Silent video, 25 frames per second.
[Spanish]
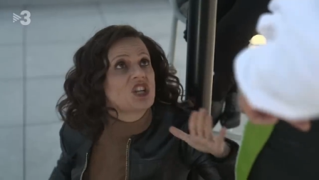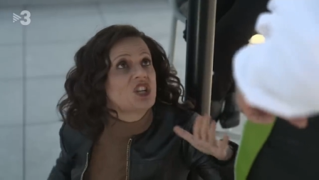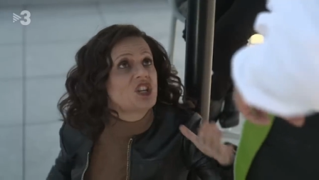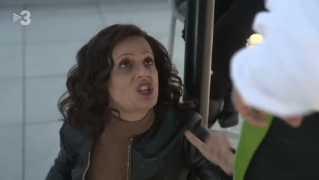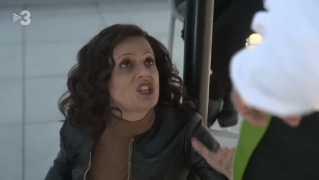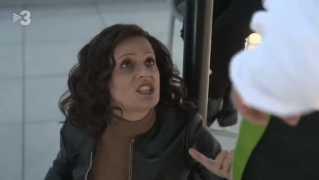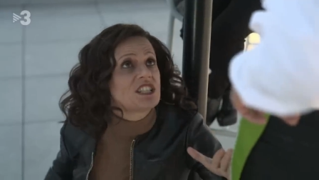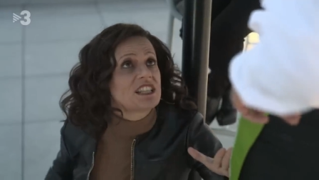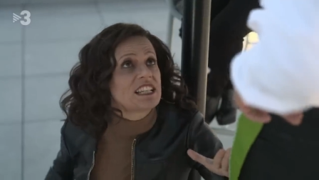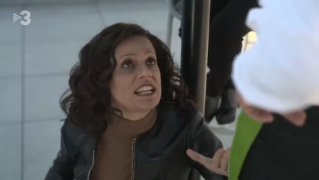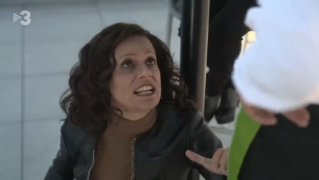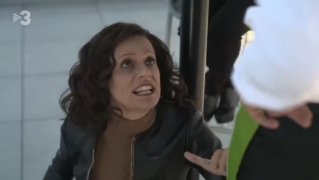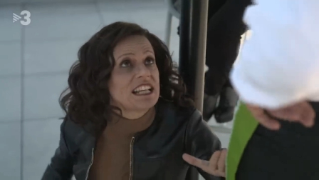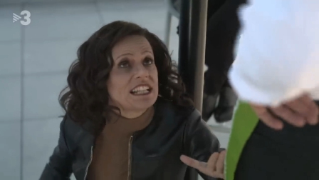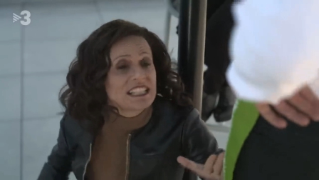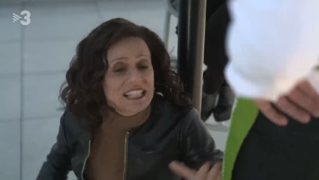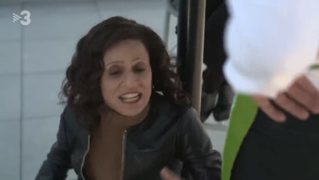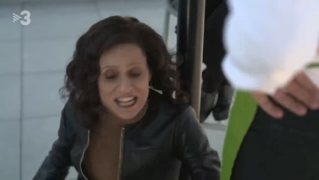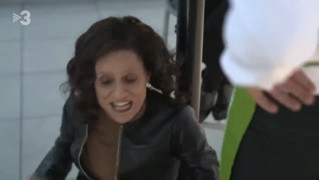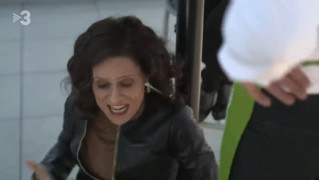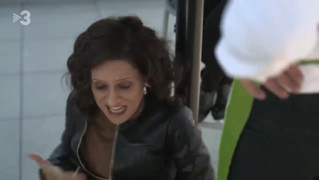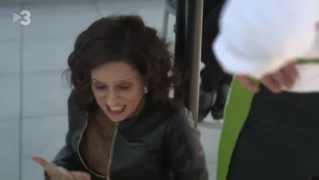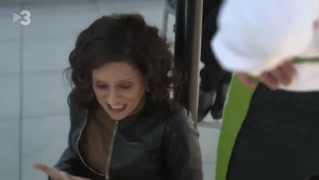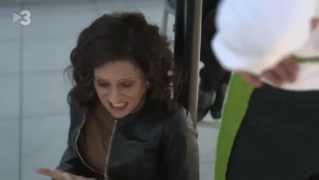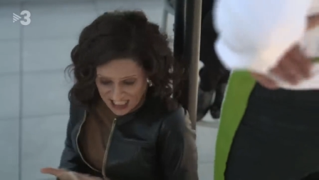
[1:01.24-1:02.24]
cosas
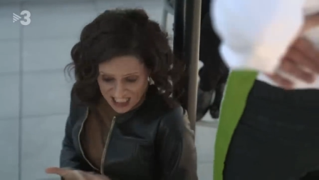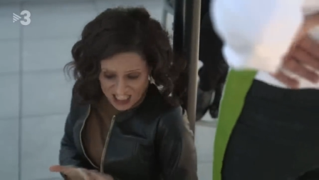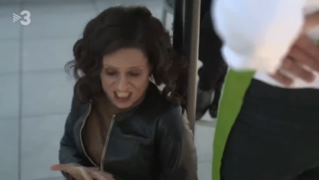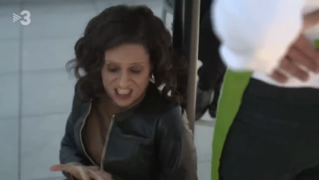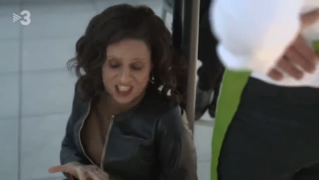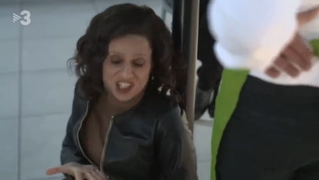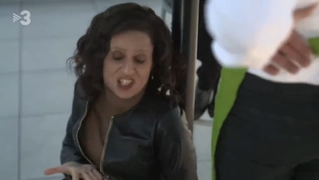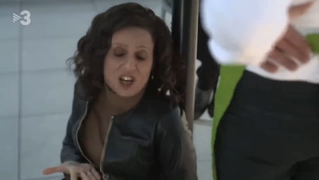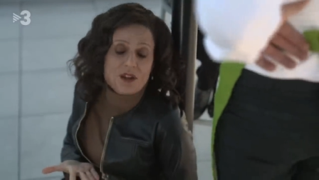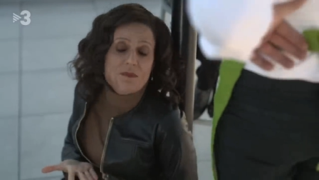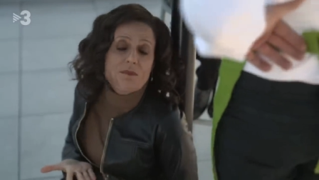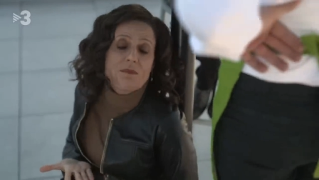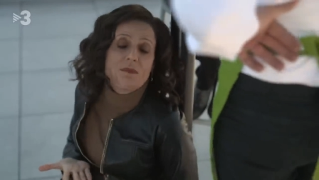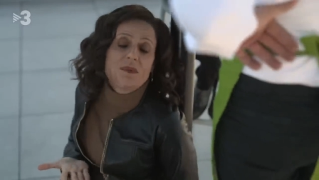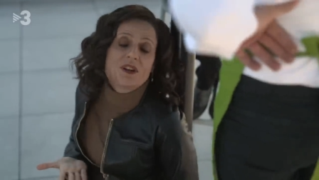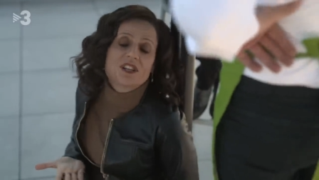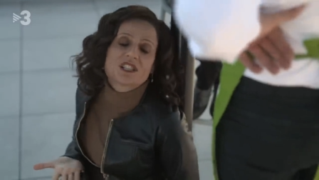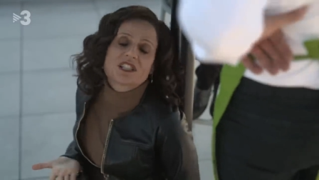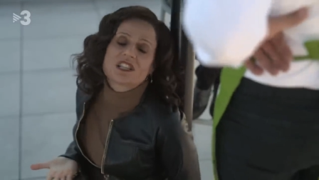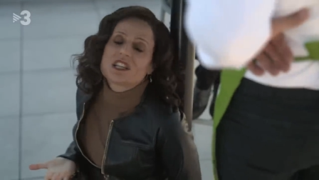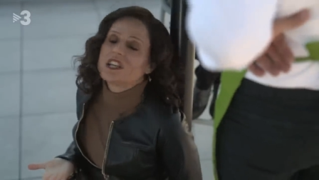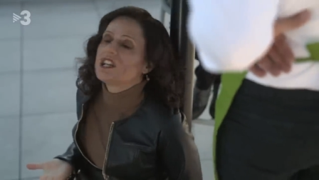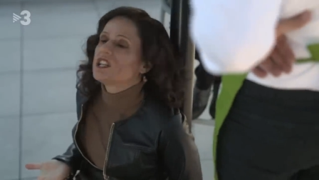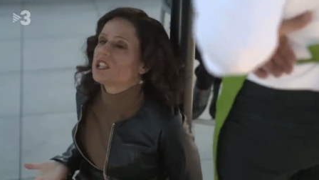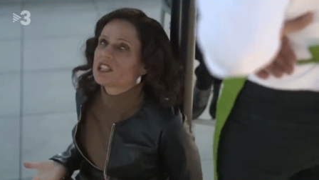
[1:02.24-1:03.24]
en las que
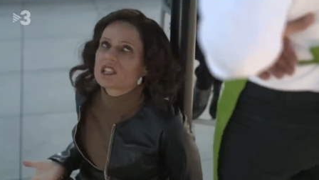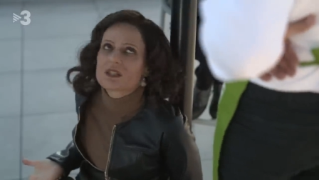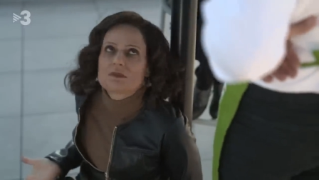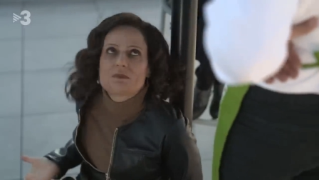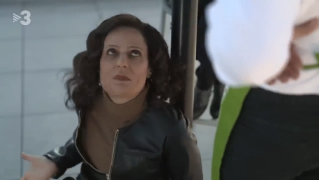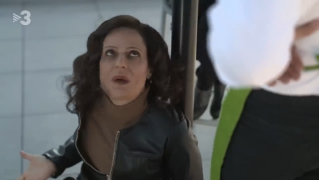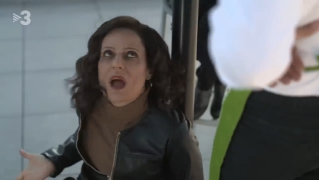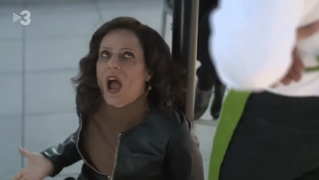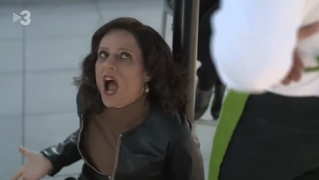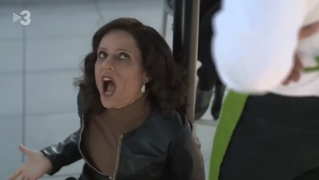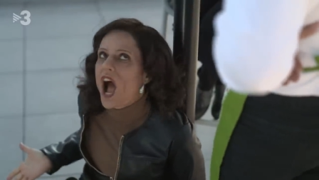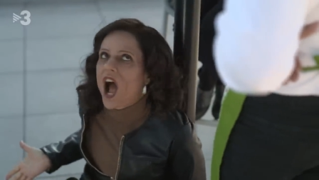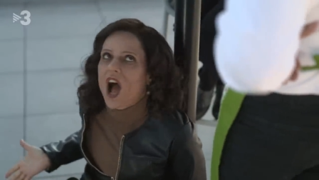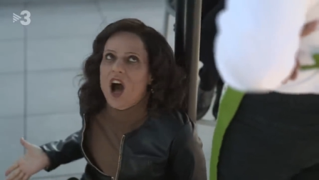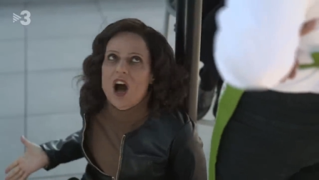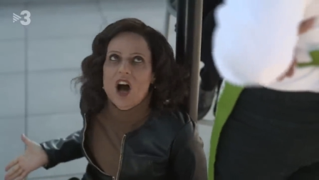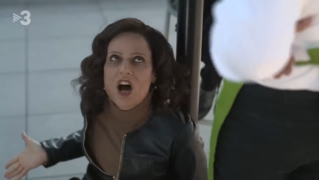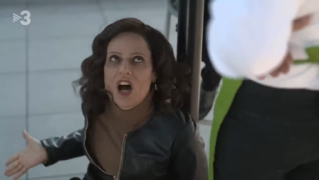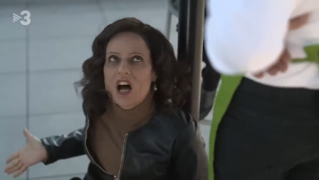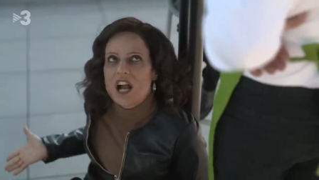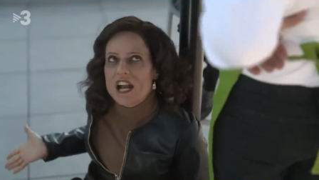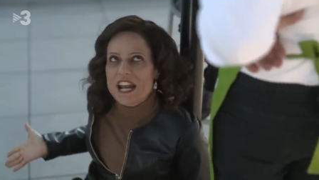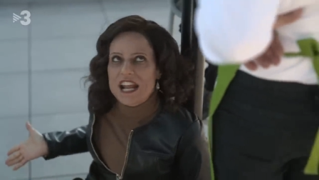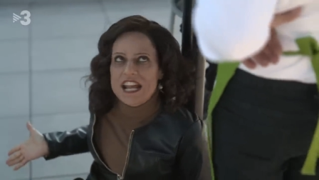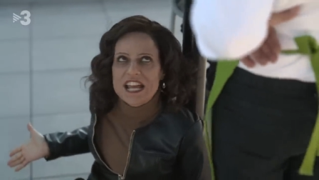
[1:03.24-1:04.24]
somos los
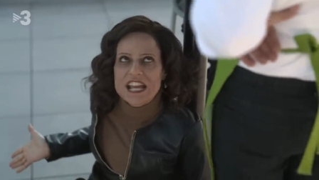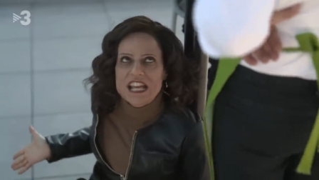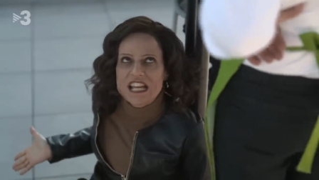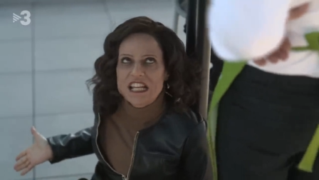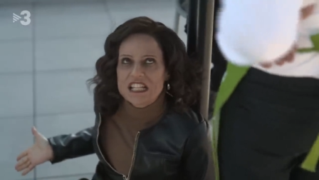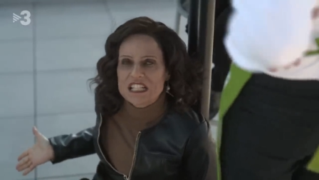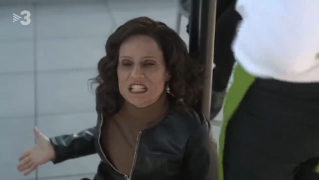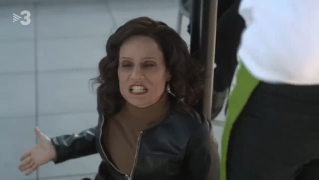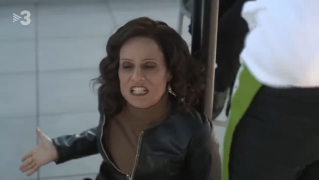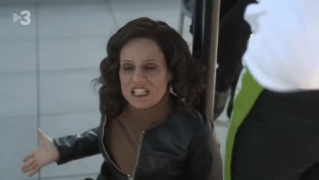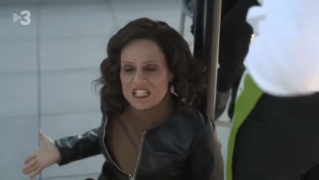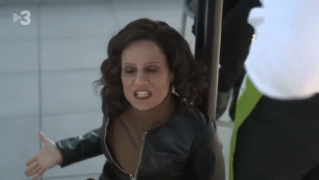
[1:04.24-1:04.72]
mejores.